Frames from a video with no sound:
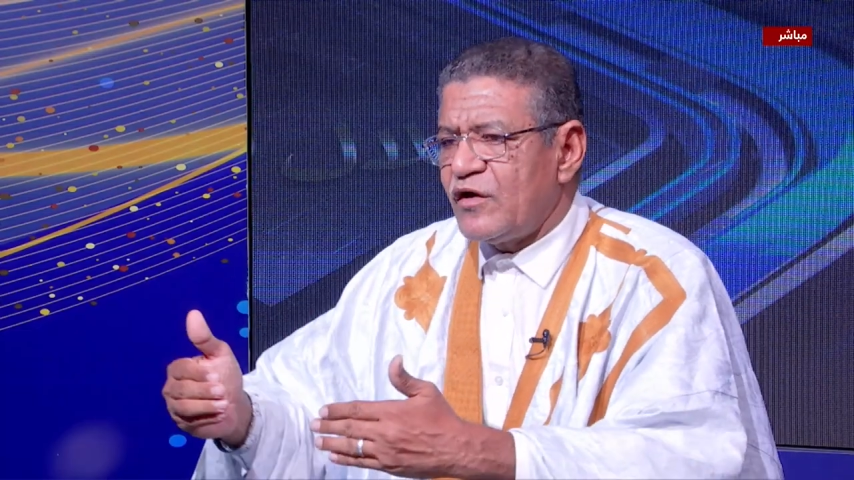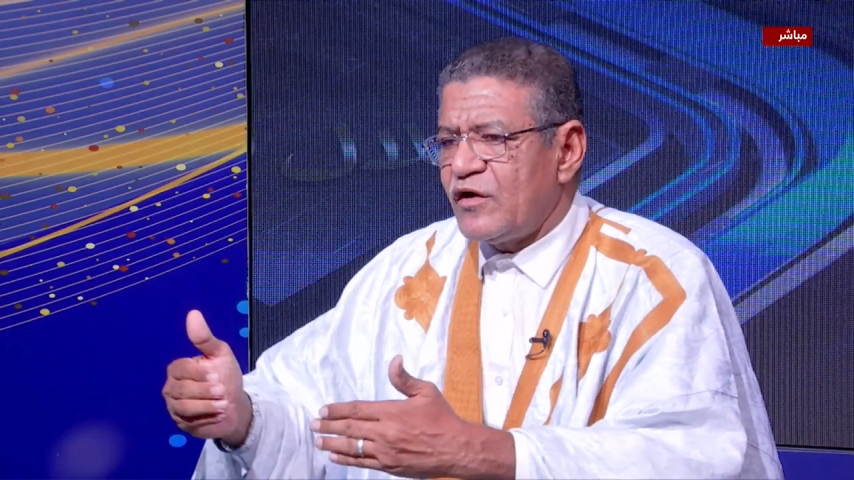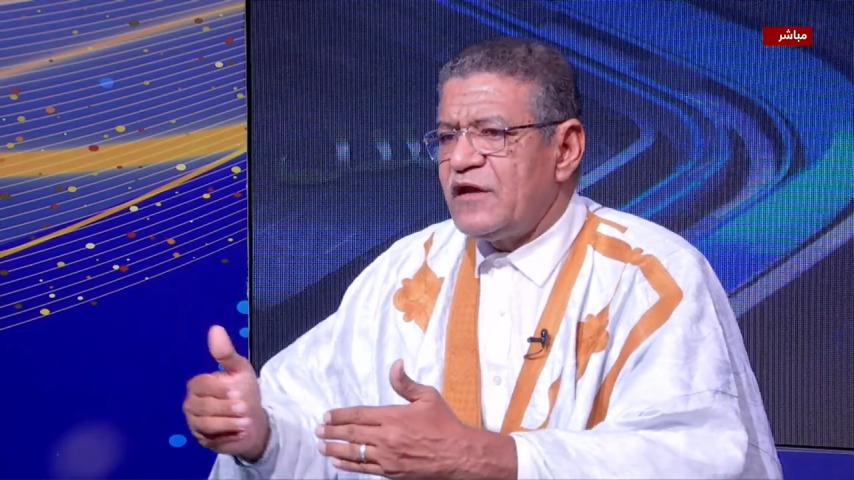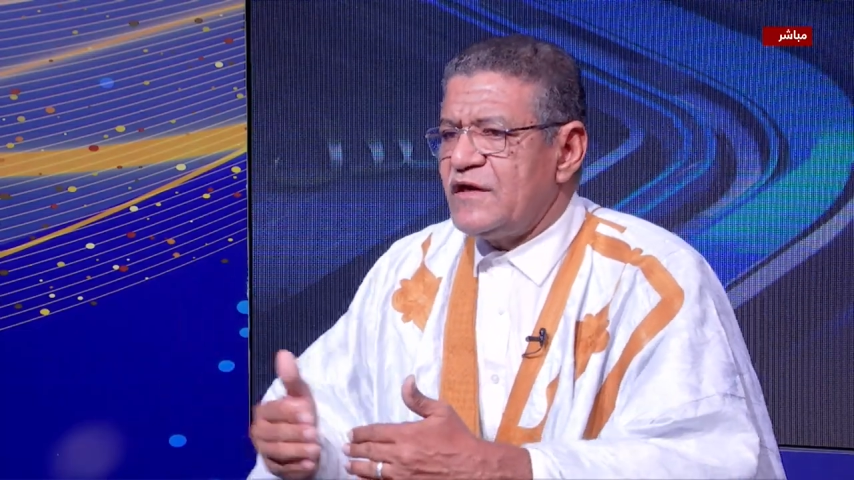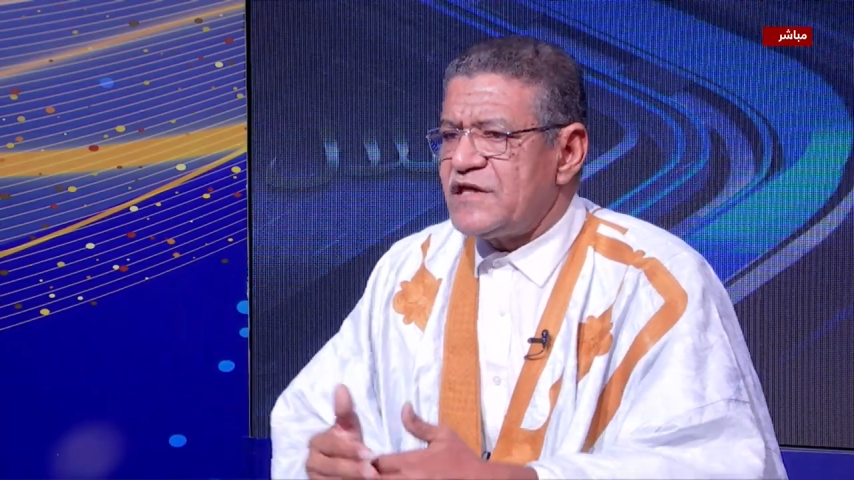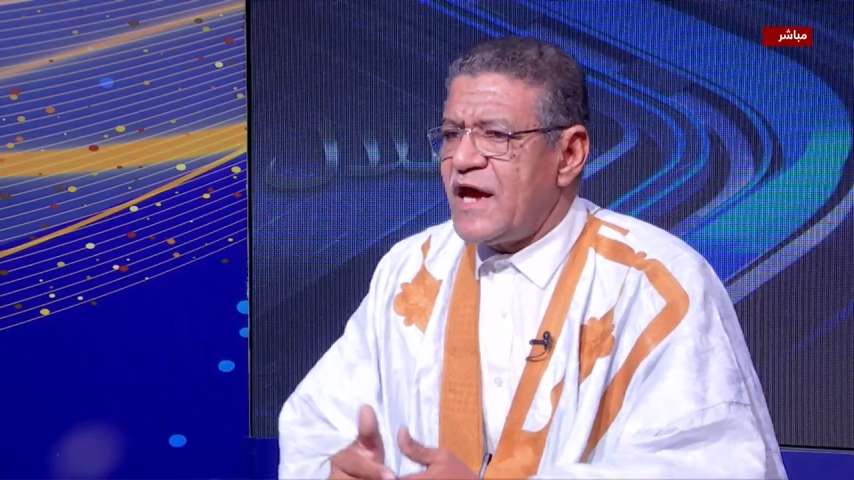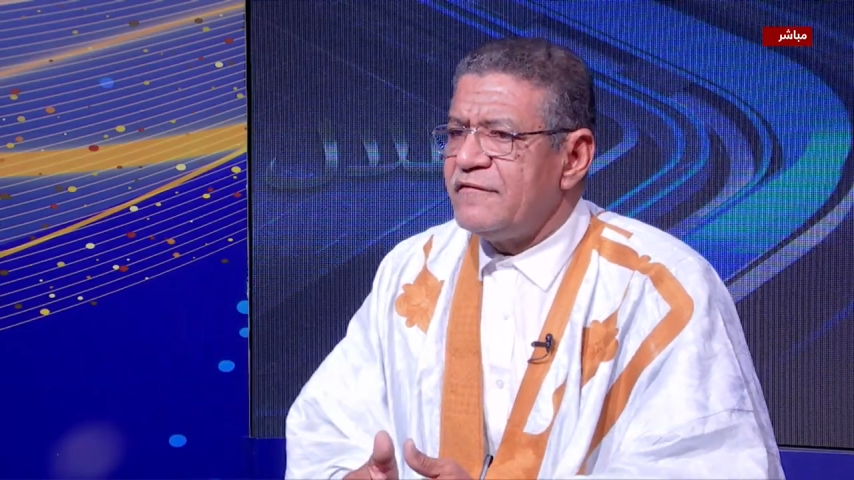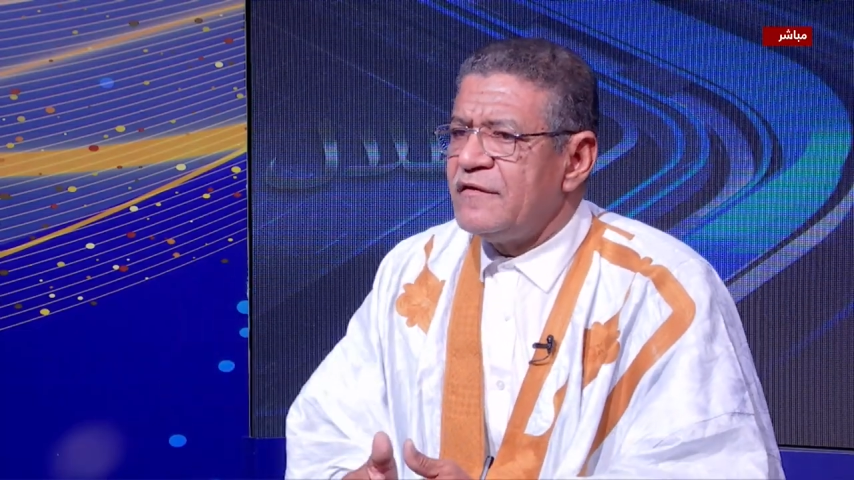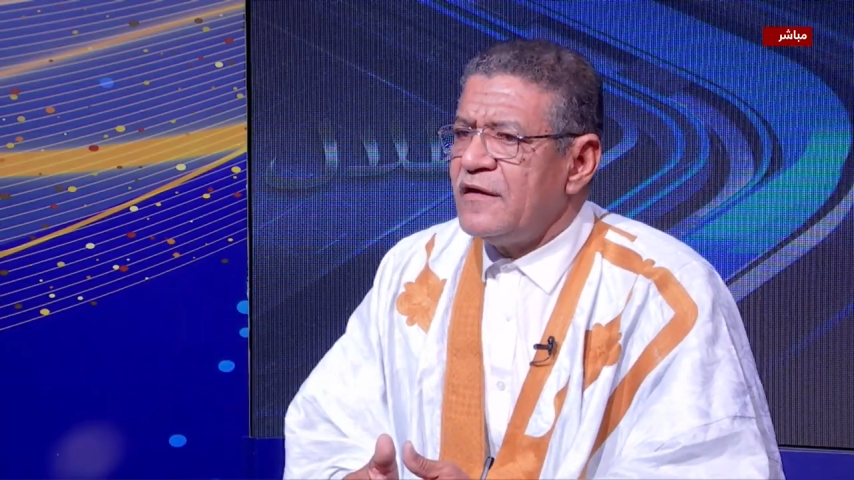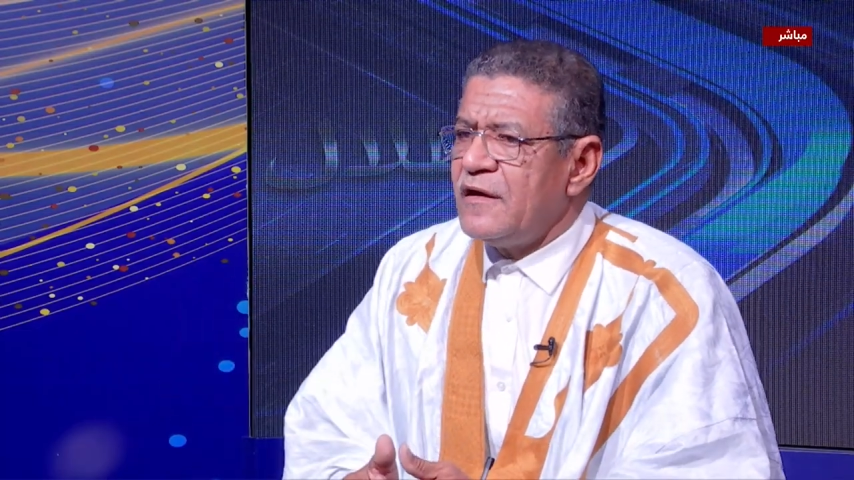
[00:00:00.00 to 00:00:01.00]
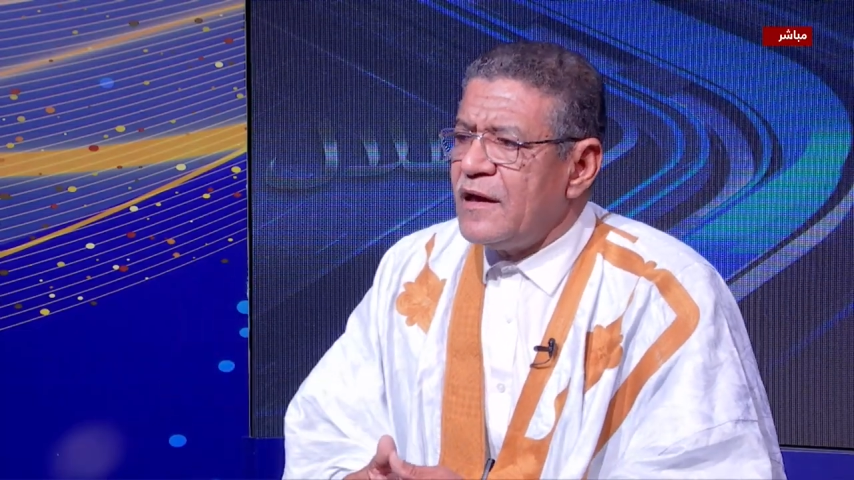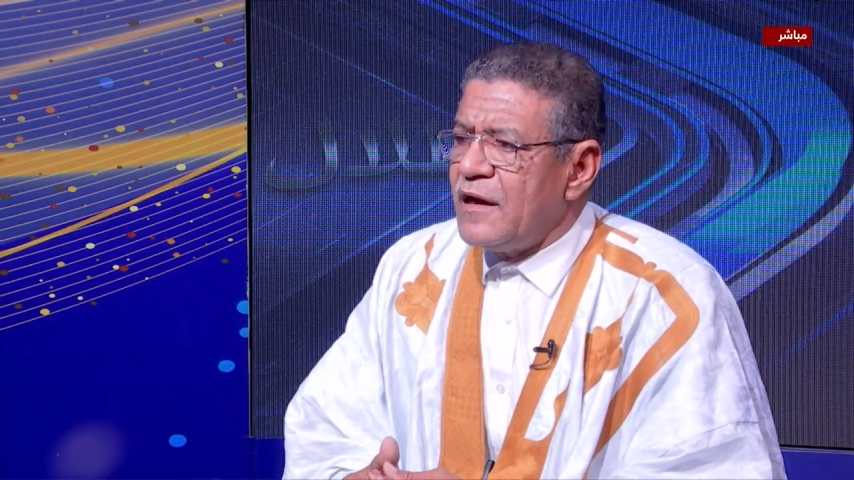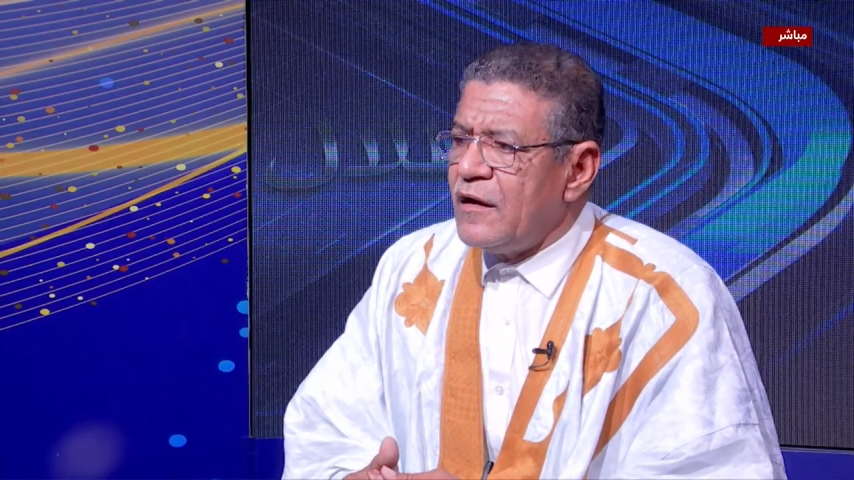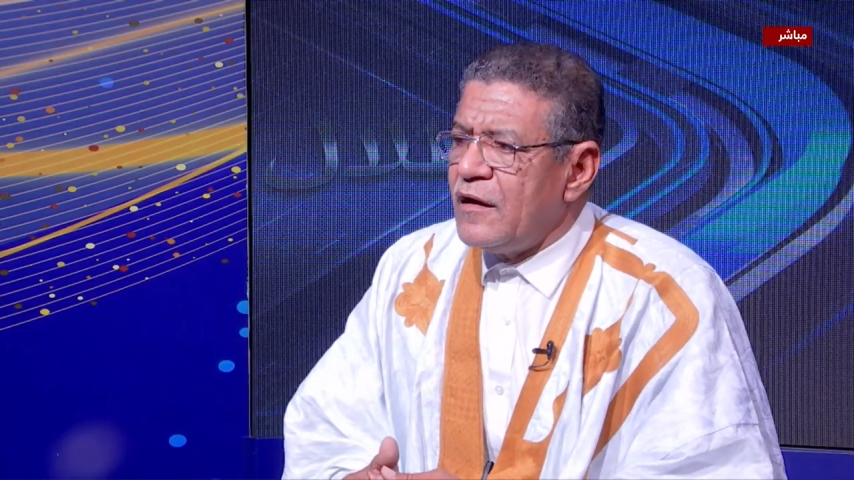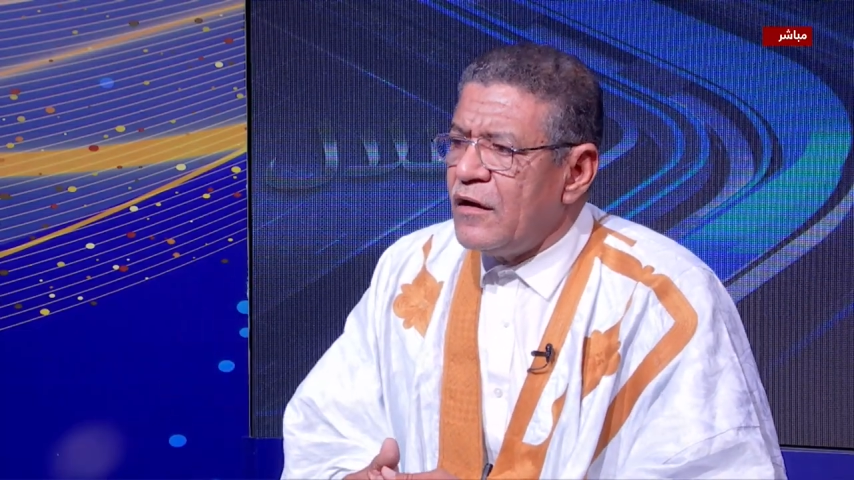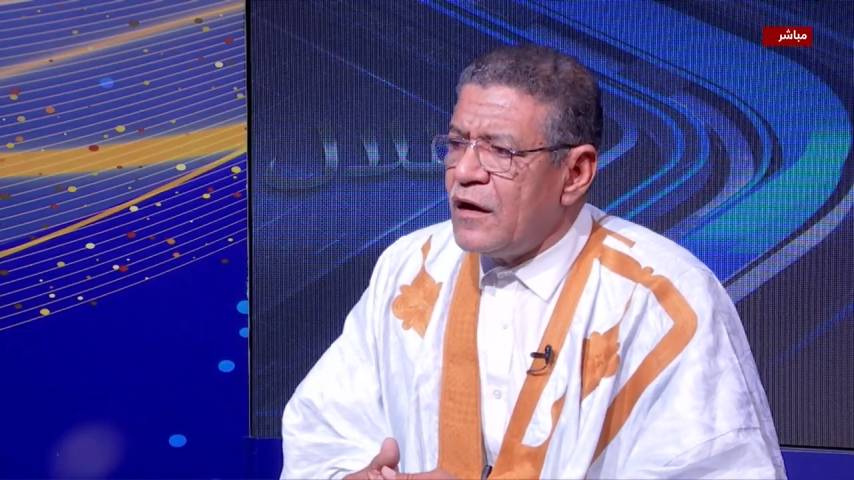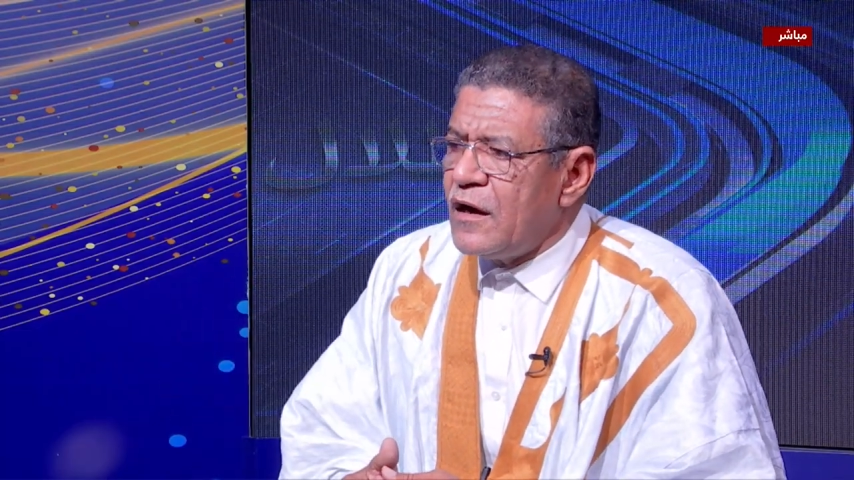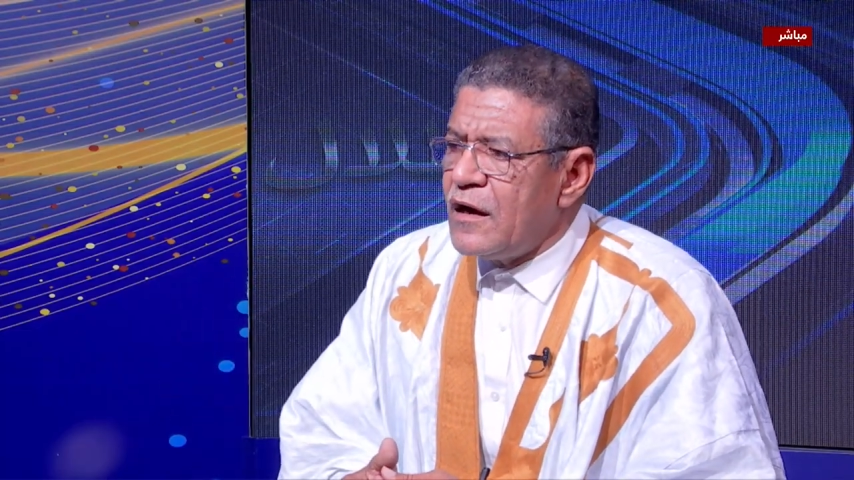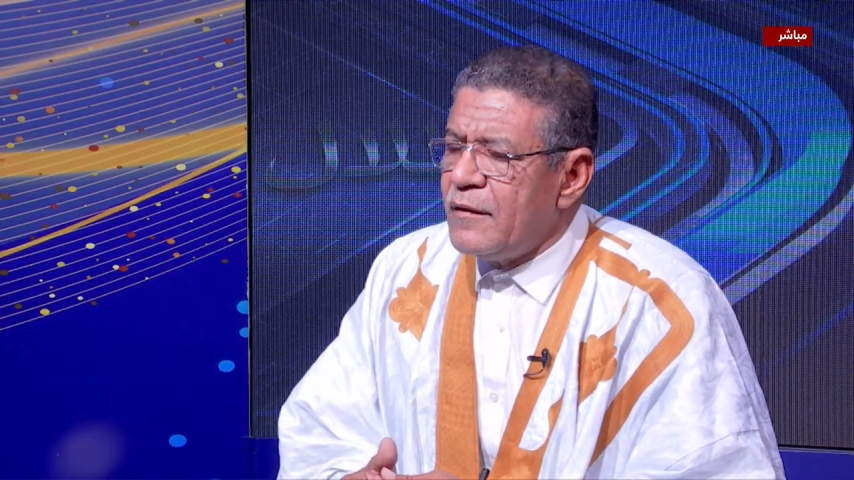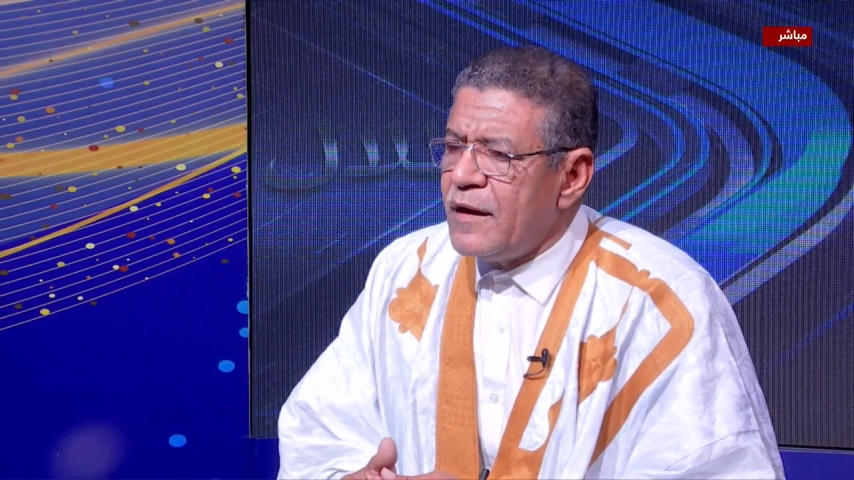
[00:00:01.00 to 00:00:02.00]
مختلف الاجيال آه،
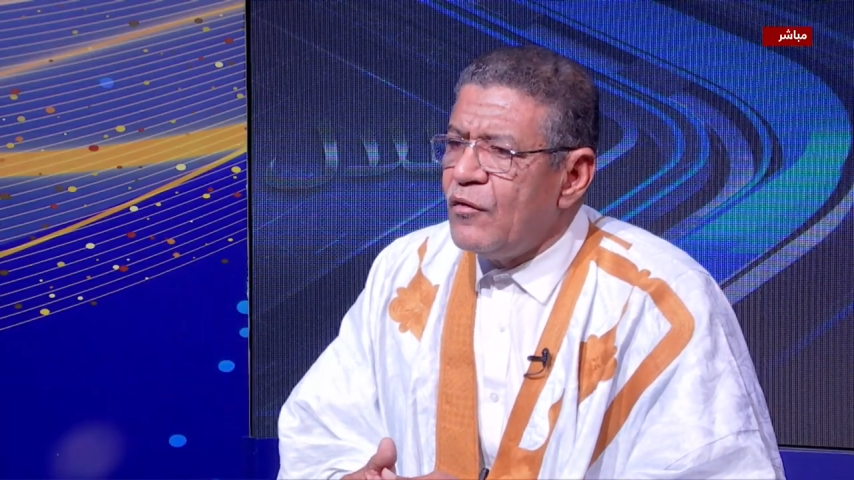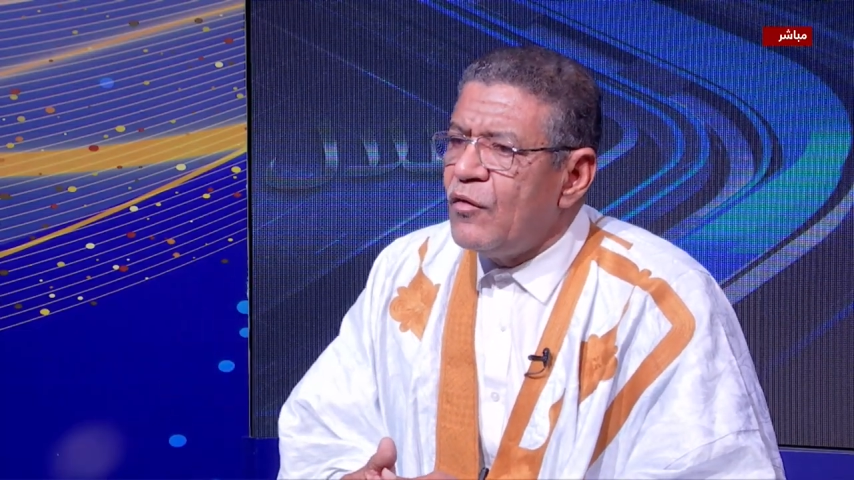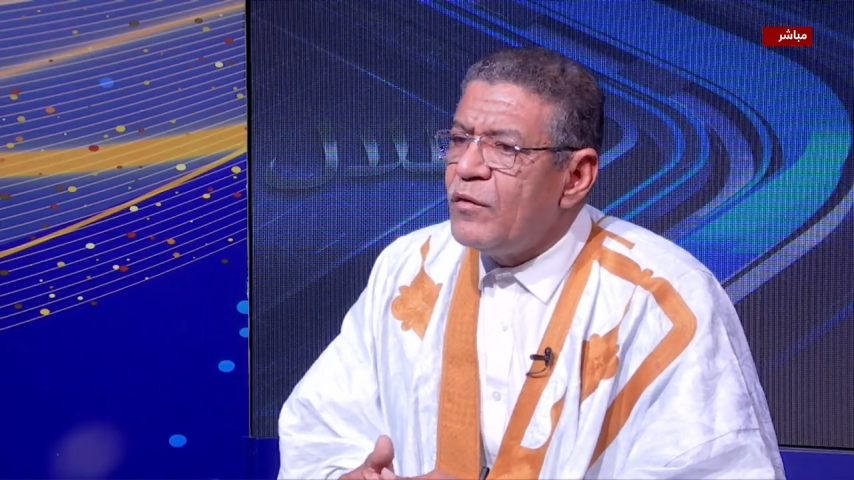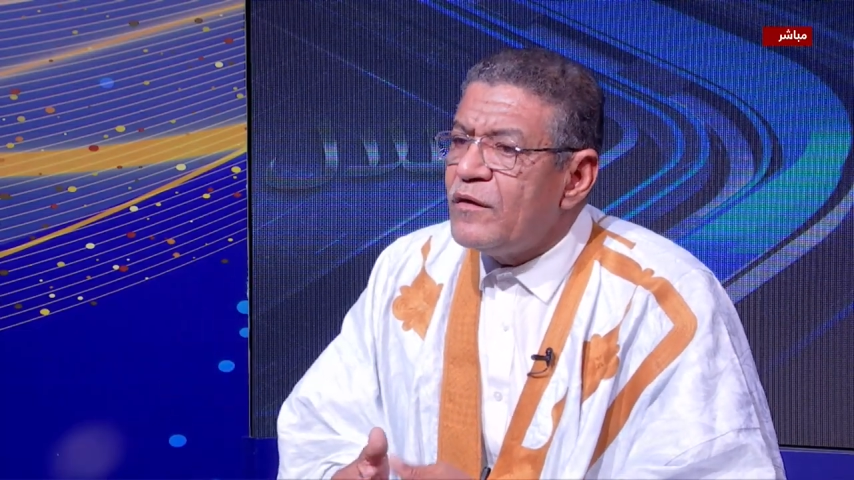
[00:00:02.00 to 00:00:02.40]
آه،